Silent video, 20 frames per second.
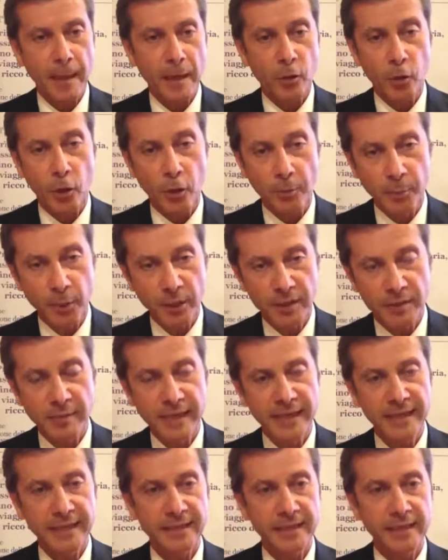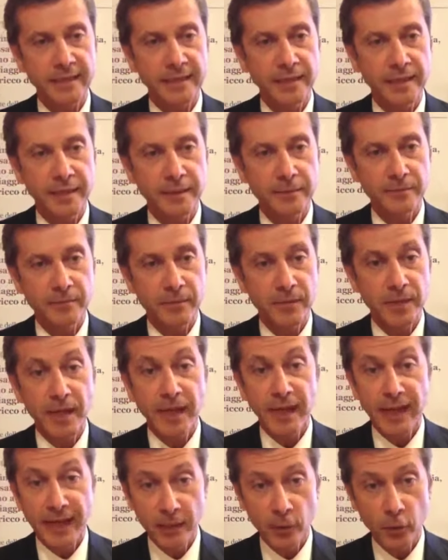corporate banking,
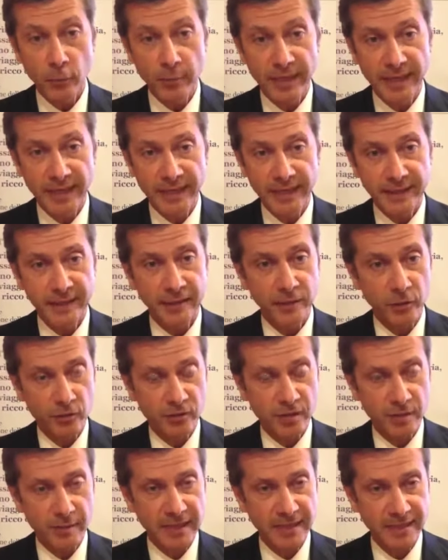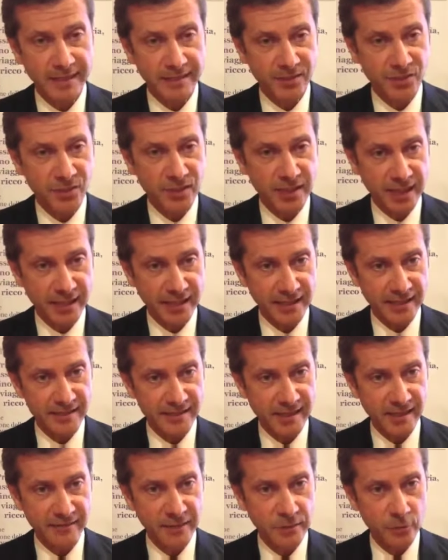Hello Bank, la nostra banca digitale che
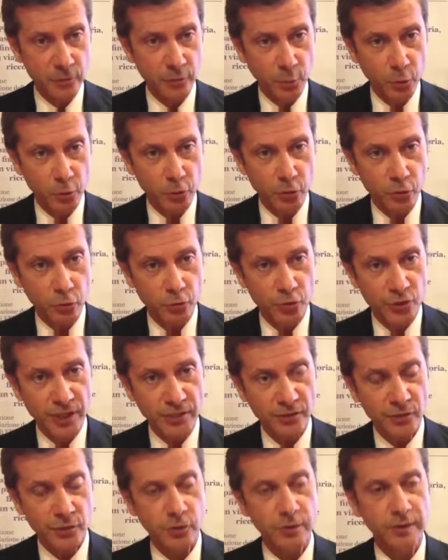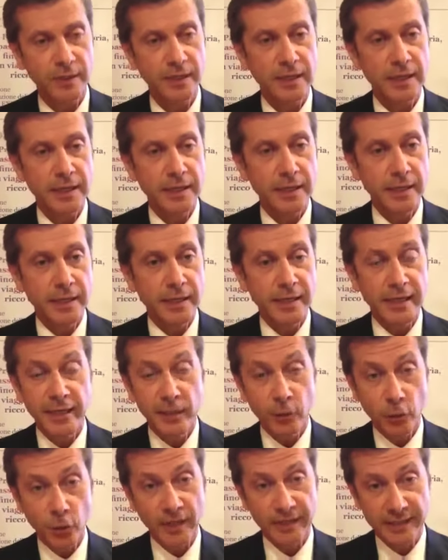sta avendo molto successo,
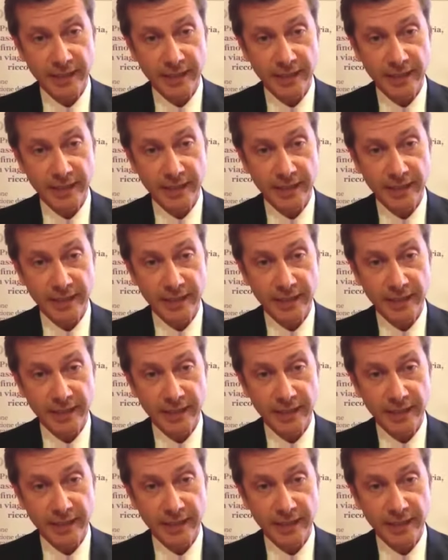e ora